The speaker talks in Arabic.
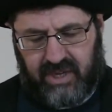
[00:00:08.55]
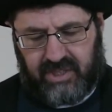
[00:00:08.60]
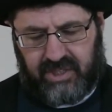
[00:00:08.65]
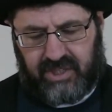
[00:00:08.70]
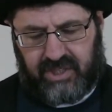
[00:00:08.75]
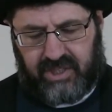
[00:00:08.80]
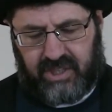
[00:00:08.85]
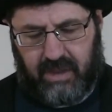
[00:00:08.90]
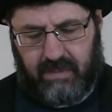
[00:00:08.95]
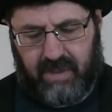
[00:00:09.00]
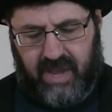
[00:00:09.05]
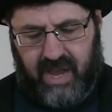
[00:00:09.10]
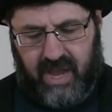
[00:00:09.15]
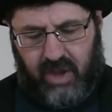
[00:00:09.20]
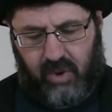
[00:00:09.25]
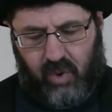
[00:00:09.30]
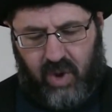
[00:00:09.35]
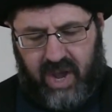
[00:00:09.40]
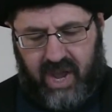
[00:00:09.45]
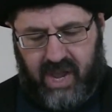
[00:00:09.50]

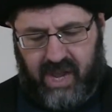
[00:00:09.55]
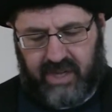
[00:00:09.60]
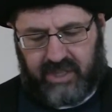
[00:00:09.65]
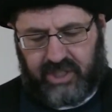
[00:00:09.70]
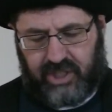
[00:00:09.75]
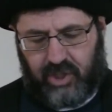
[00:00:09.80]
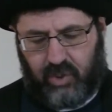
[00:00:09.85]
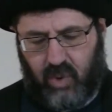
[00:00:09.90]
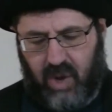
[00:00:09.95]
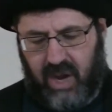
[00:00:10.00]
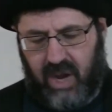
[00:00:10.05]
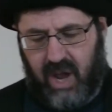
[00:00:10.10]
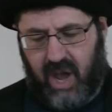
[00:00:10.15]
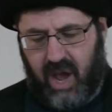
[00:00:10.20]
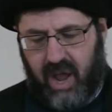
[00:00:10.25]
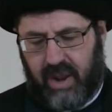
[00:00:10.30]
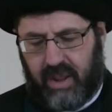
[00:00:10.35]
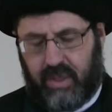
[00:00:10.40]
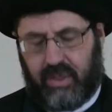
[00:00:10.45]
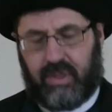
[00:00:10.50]
السماوات
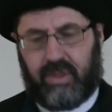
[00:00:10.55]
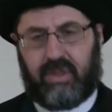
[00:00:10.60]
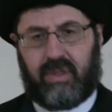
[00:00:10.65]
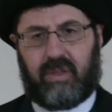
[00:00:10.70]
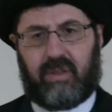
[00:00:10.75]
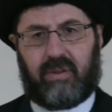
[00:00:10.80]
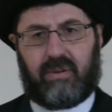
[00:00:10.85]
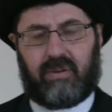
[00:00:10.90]
والارض